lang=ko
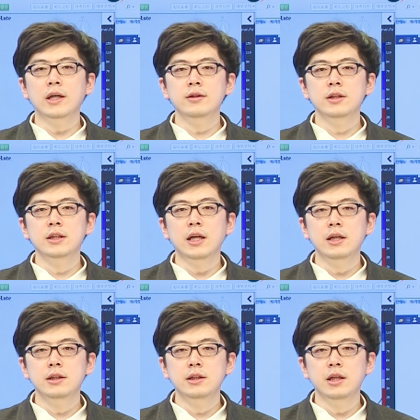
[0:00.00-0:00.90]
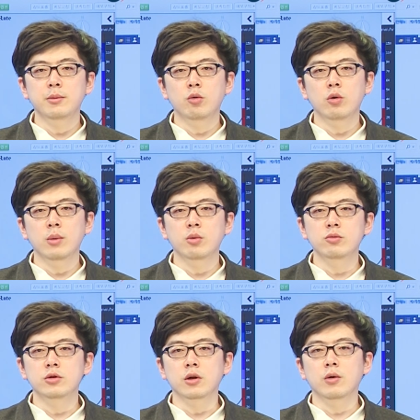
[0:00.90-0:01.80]
5시 날씨 예보 예보
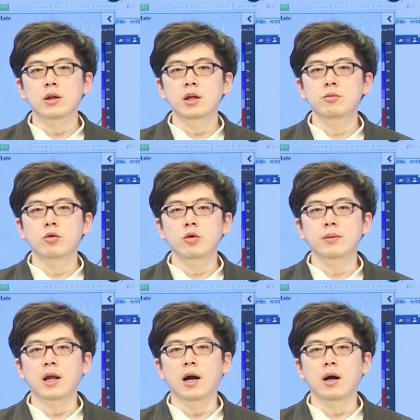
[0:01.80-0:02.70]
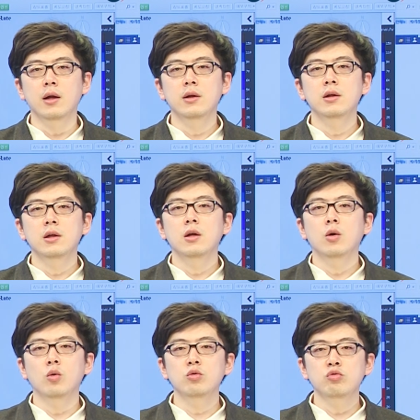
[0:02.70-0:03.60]
분석관 김용효입니다.
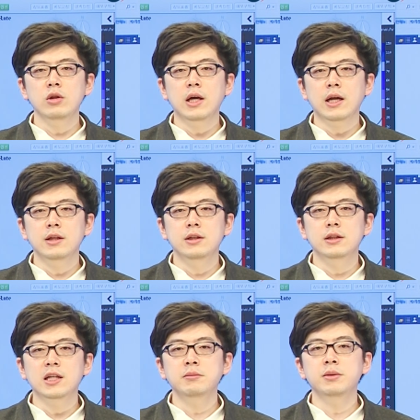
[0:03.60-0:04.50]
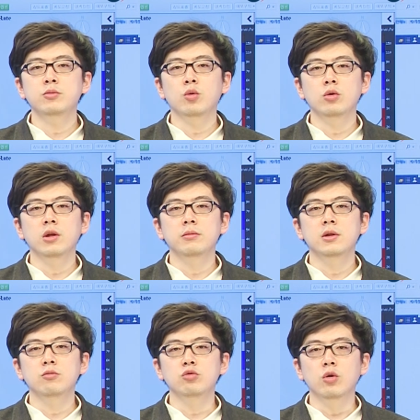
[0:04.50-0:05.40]
오늘 우리나라는 30도를
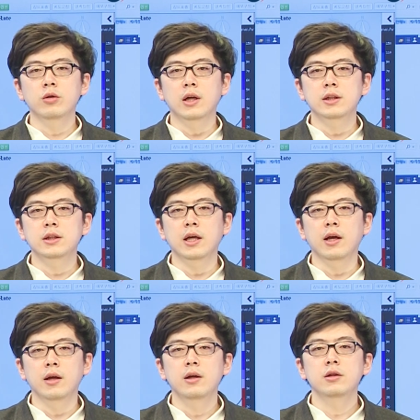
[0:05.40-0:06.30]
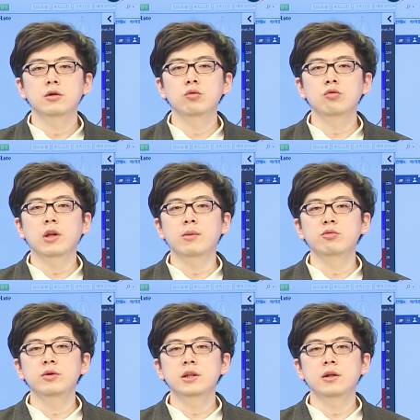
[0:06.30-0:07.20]
넘는 무더운 날씨에 전국
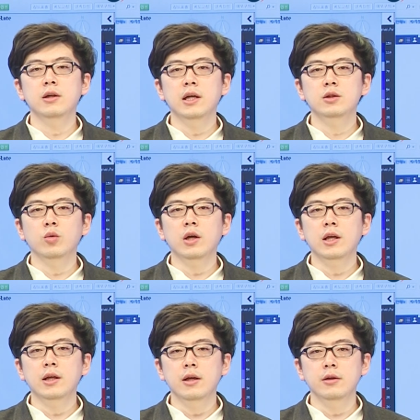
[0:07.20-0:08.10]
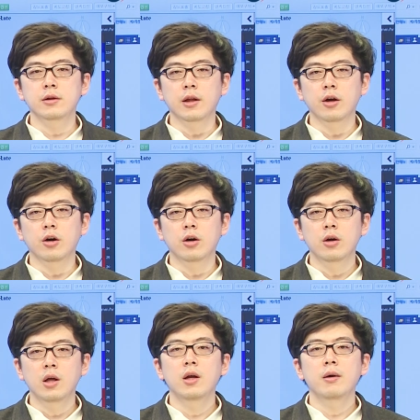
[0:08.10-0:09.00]
대부분 지역에 소나기가 내렸는데요.
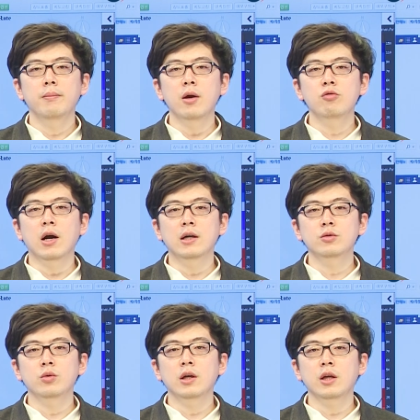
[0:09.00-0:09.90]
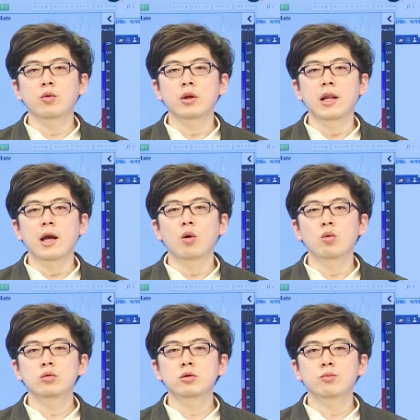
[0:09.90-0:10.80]
매우 강한 소나기로 인해
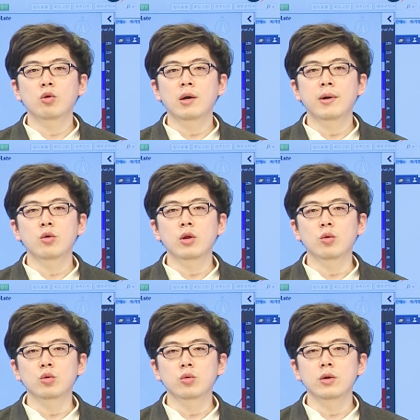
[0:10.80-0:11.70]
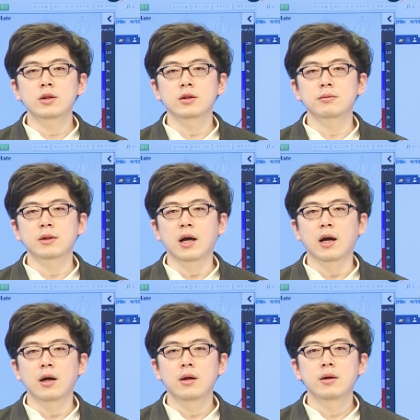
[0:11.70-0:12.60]
호우특보가 발효된 곳도 있었습니다.